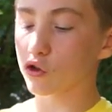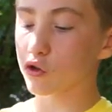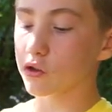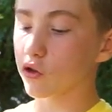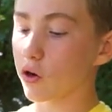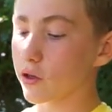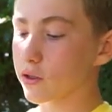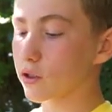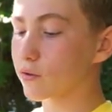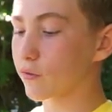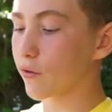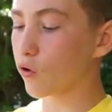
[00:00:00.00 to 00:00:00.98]
chose dans
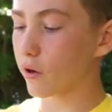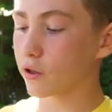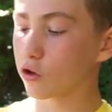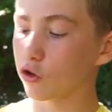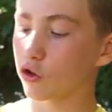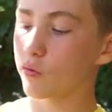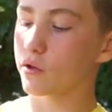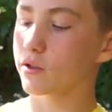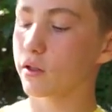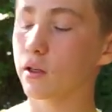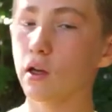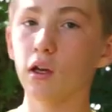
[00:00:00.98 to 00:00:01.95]
laquelle il va falloir
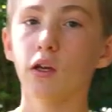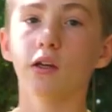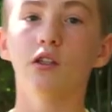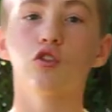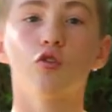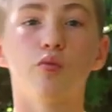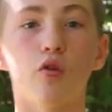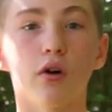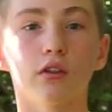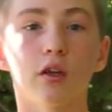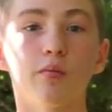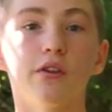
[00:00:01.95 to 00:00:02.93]
économiser. Si on prend
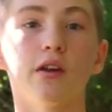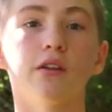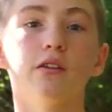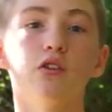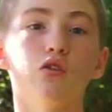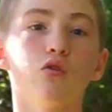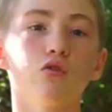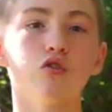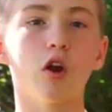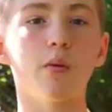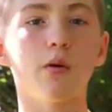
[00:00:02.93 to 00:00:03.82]
un trépied à 10 euros sur